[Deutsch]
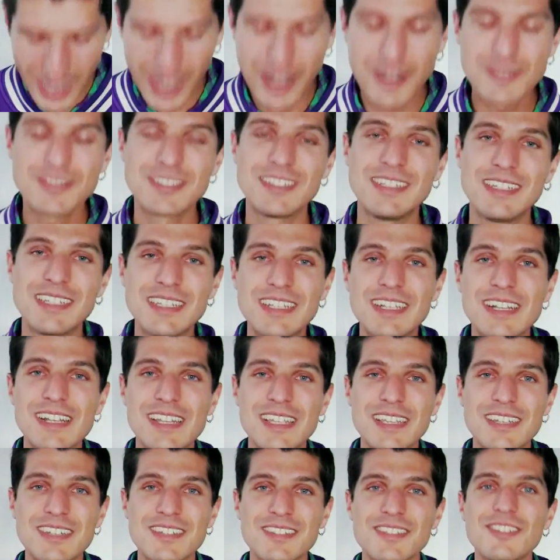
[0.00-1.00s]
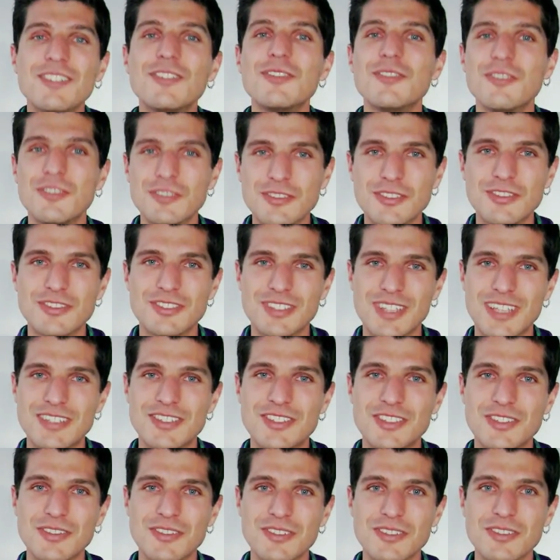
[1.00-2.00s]
auf den Link klickt und euch es
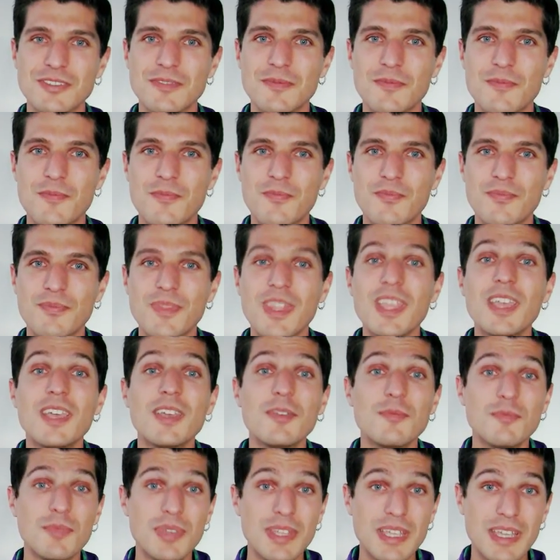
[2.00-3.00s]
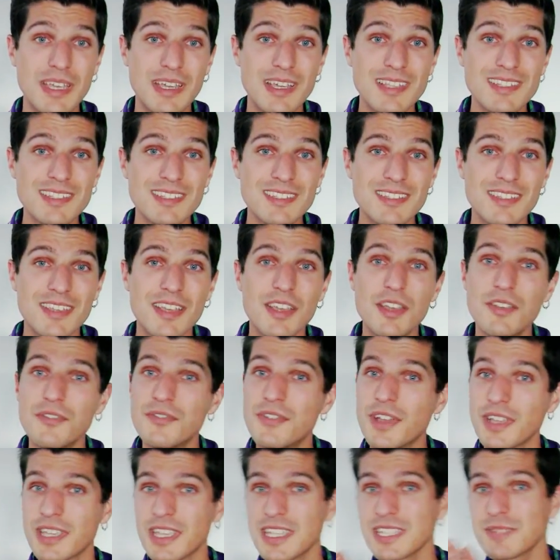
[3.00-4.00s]
anschaut. PS,
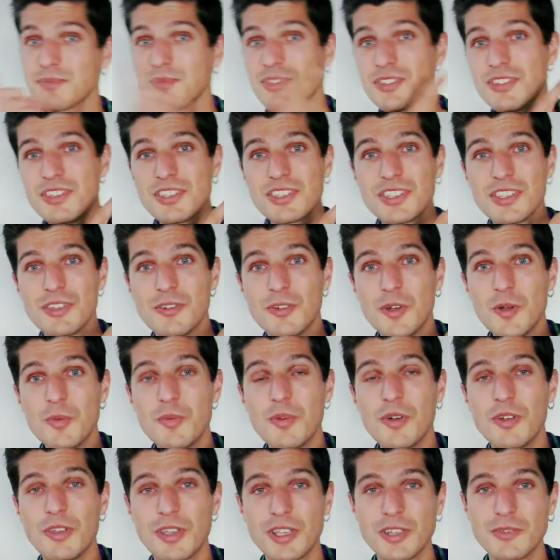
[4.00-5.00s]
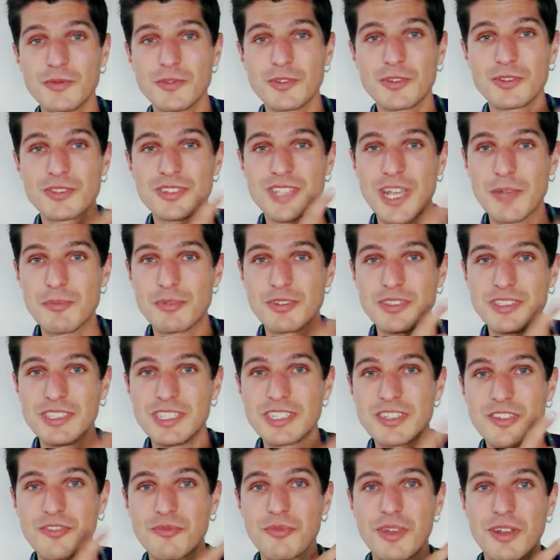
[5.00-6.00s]
vergesst mich nicht hier oben irgendwo zu
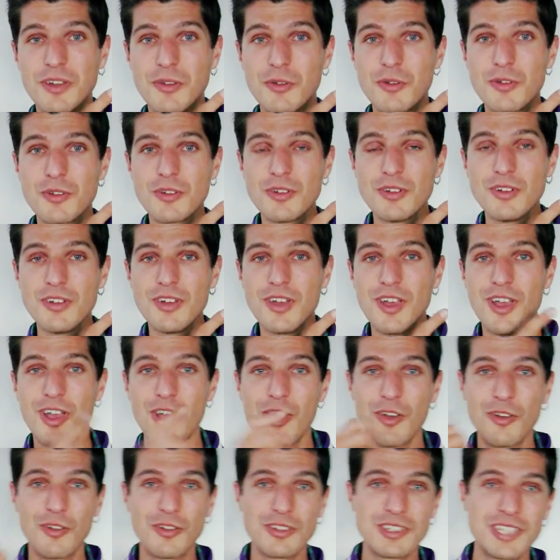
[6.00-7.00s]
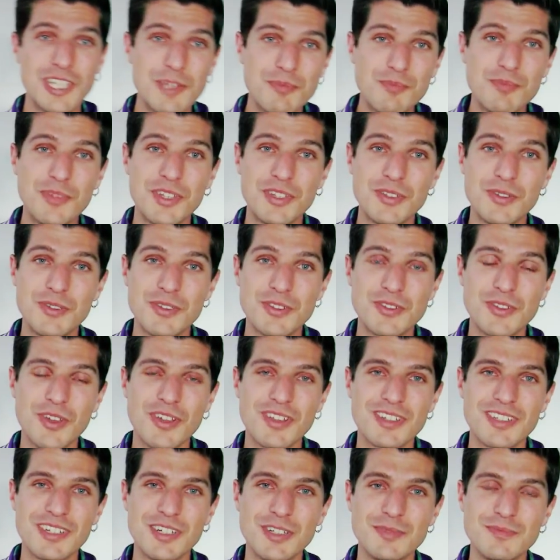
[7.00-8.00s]
abonnieren auf mein Logo und gebt mir natürlich noch
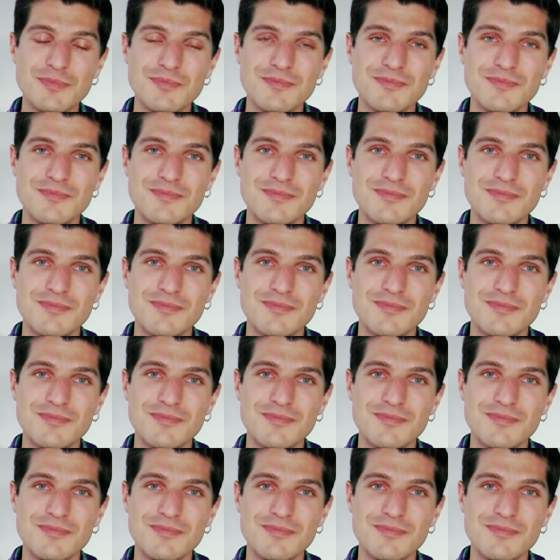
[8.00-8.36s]
einen Daumen.